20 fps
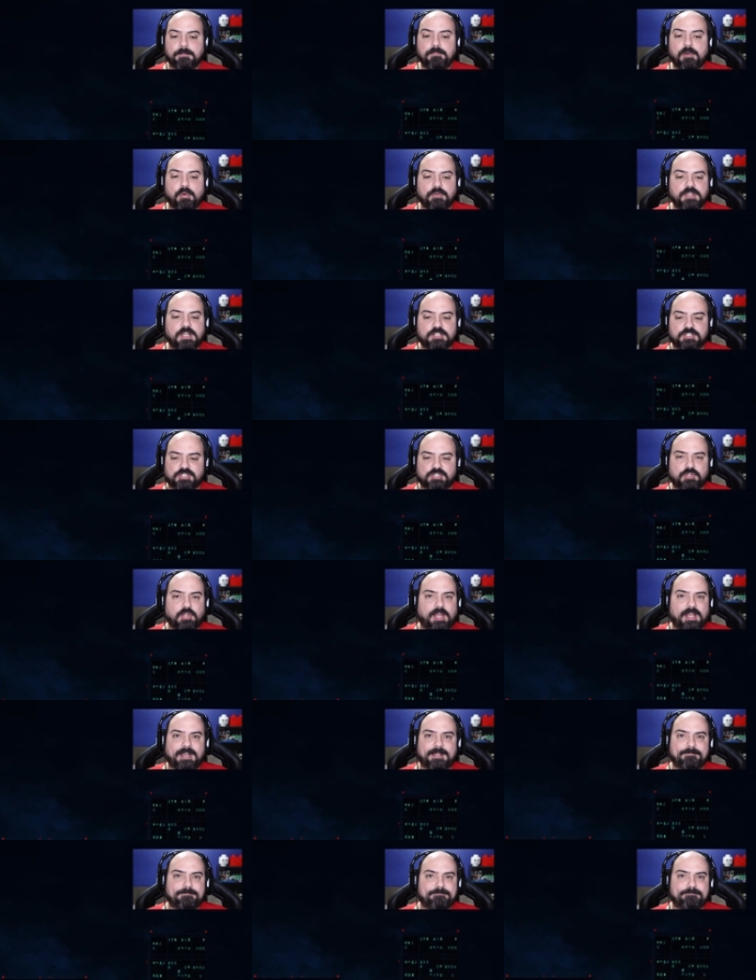Bom, e a
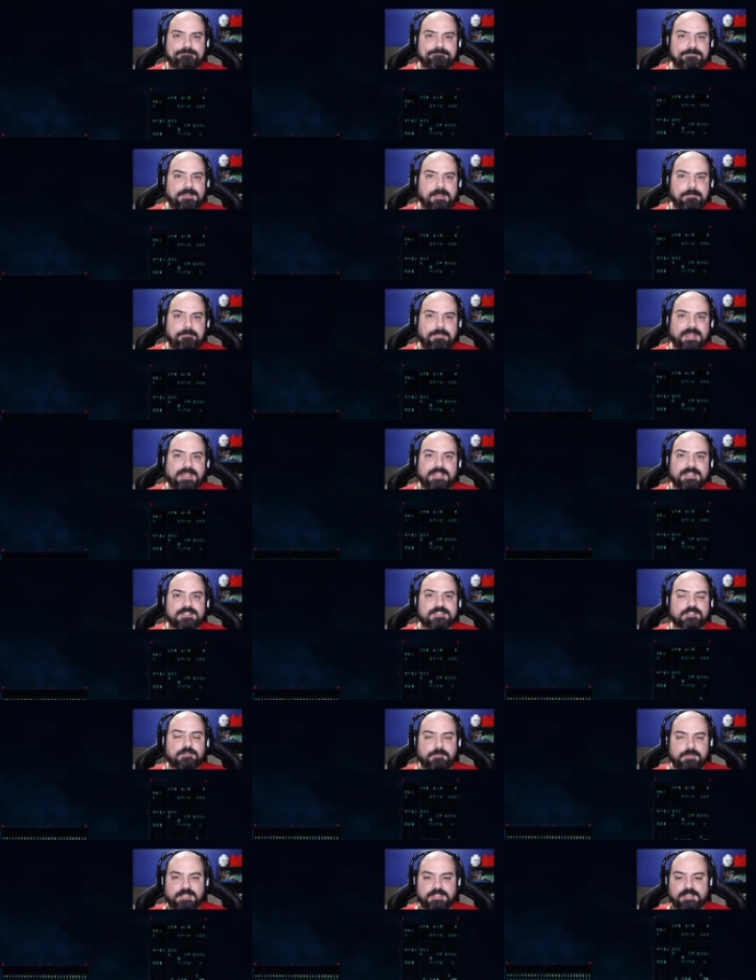história é bem
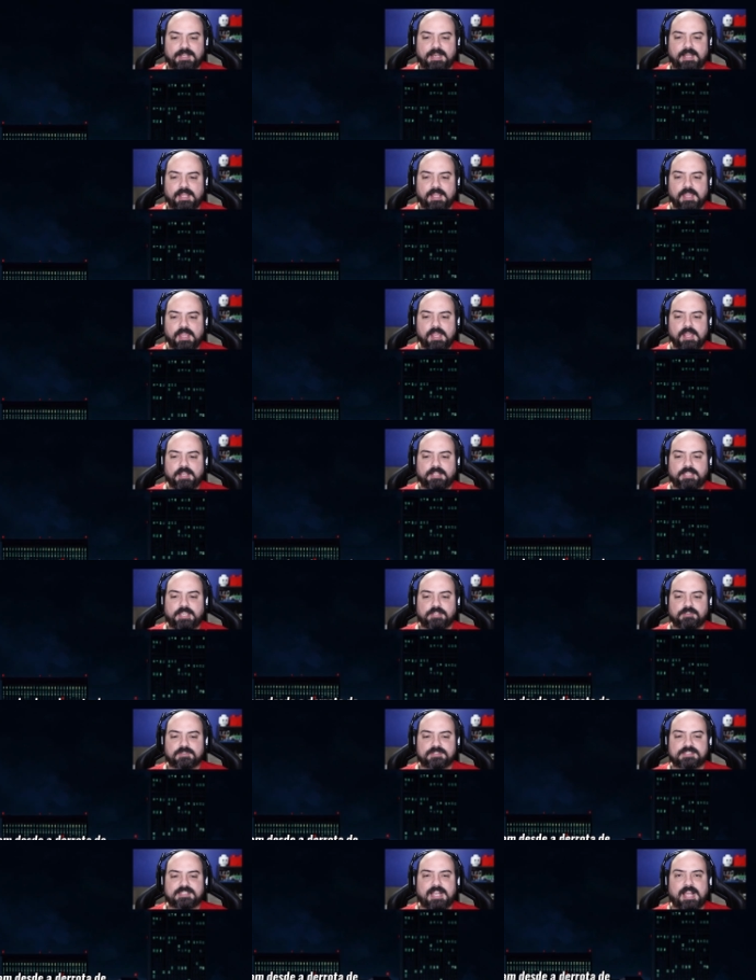resumida, né? Quem
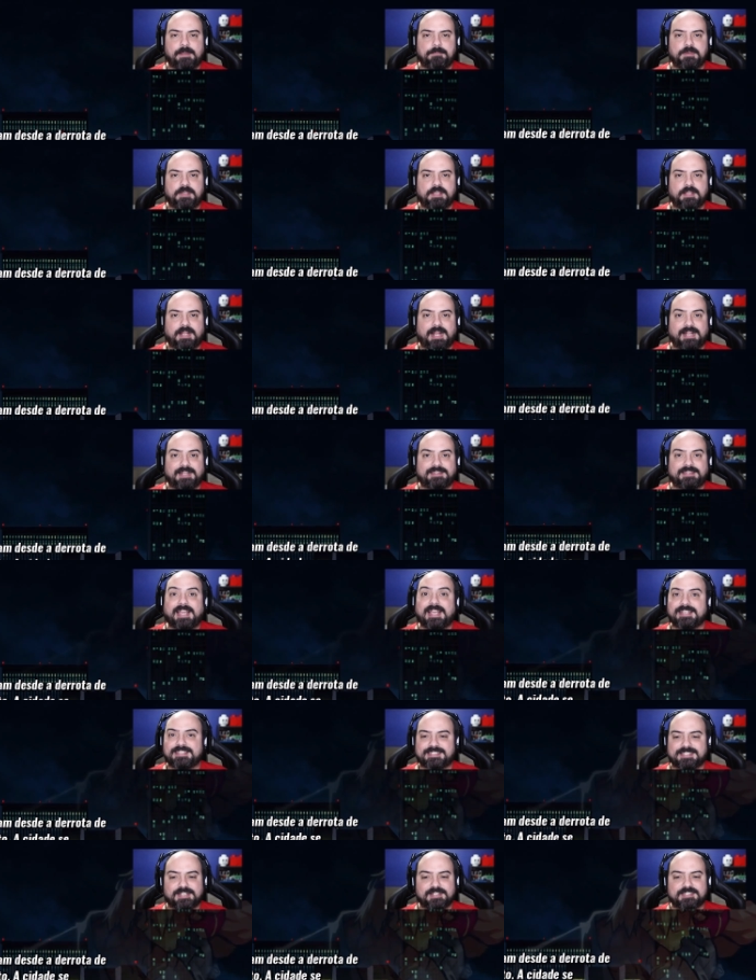não sabe, há
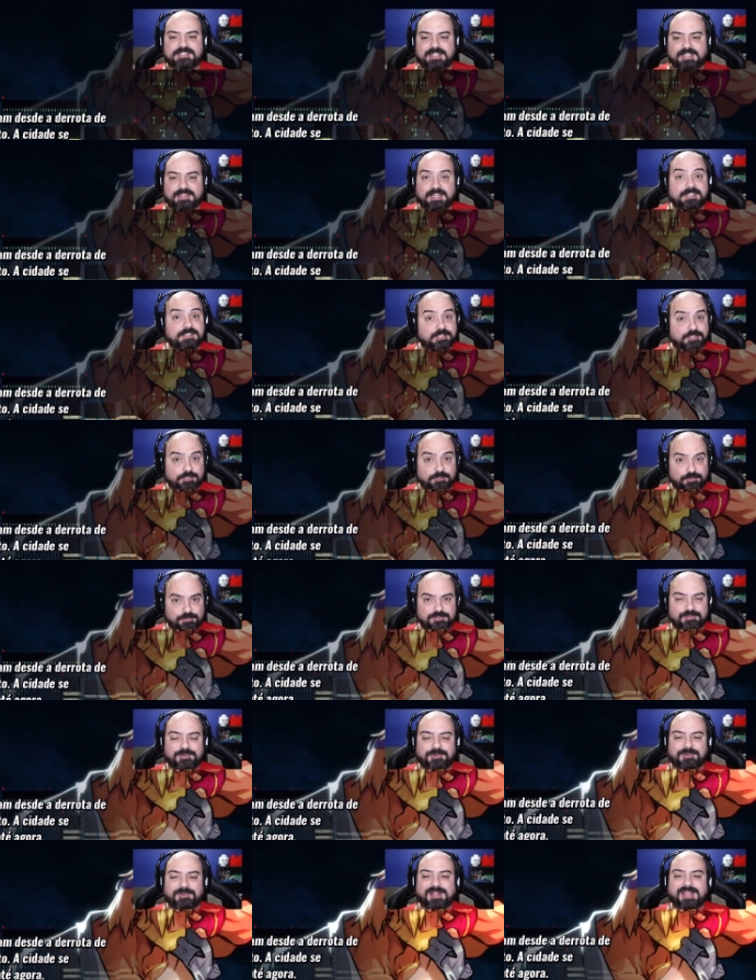10 anos atrás isso no
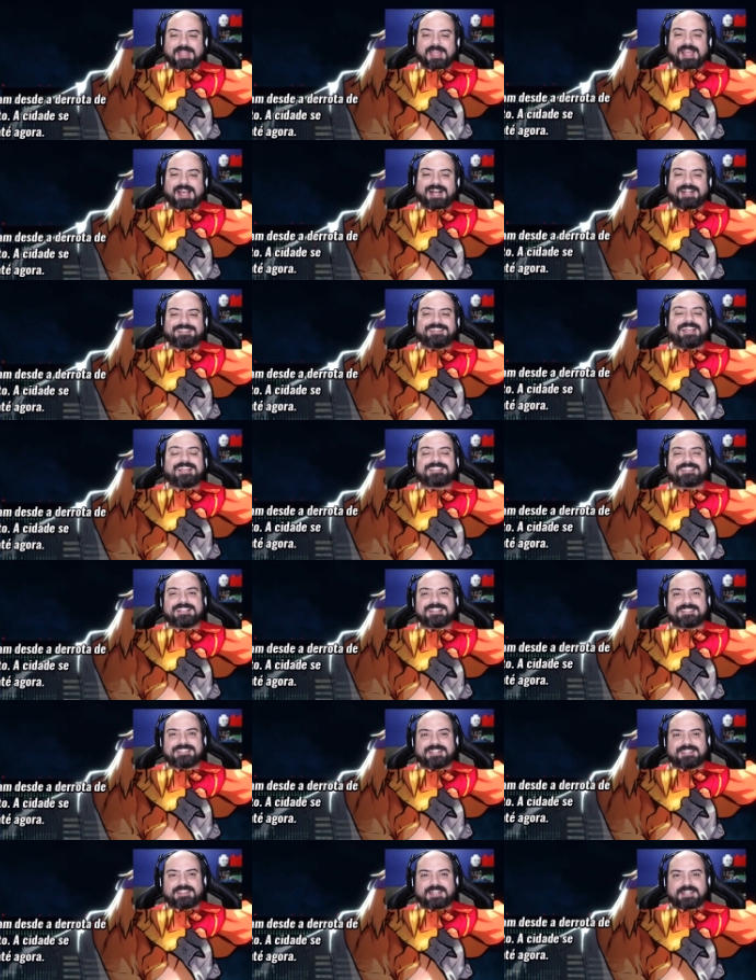jogo. Há 10
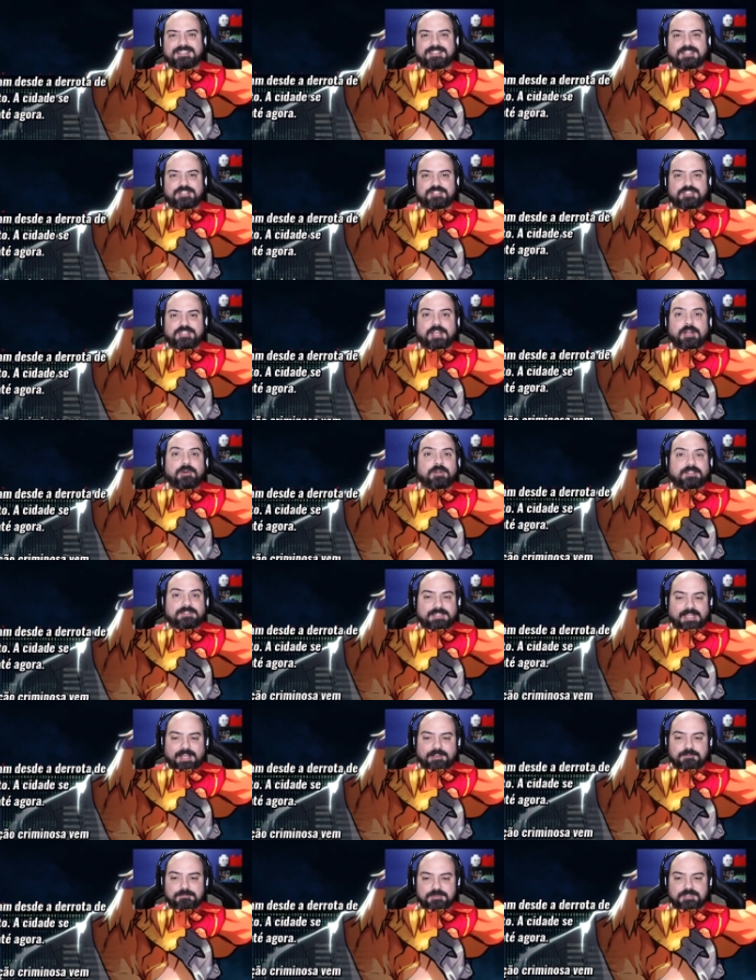anos atrás eles
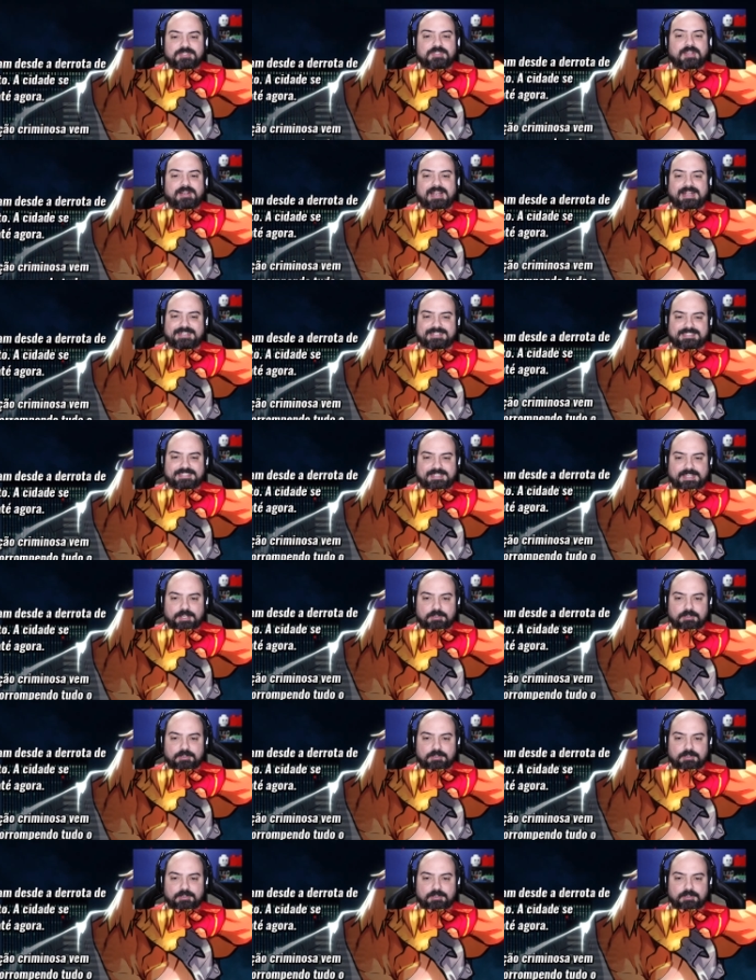derrotaram o Mr. X,